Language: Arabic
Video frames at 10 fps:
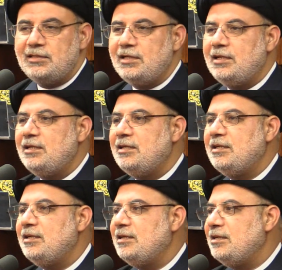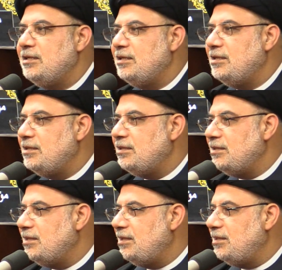ال ال
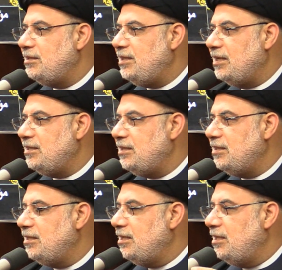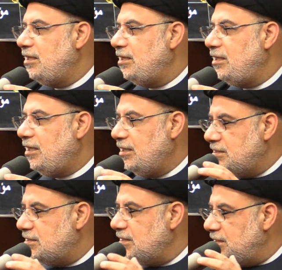ال يعني
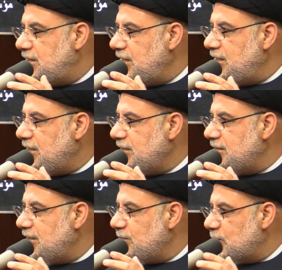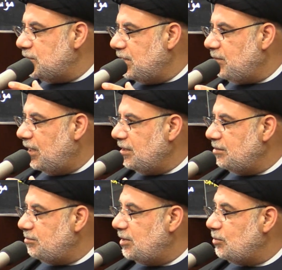الحس الديني عند المجتمع
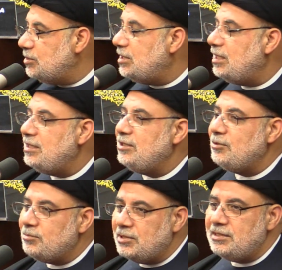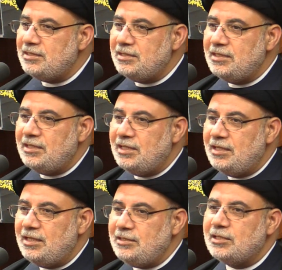بالوجهه اللي هم
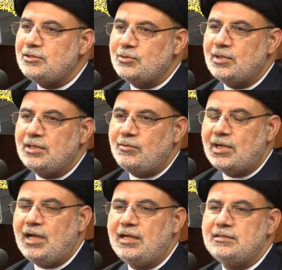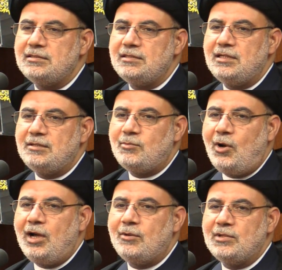يردوها وكان
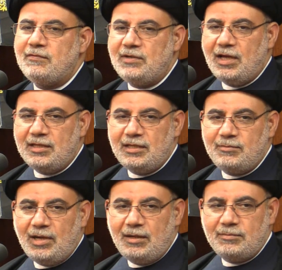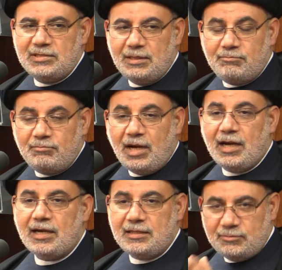معاويه في هذا الباب
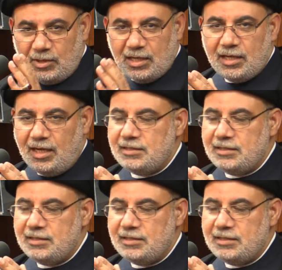سباقا واقعا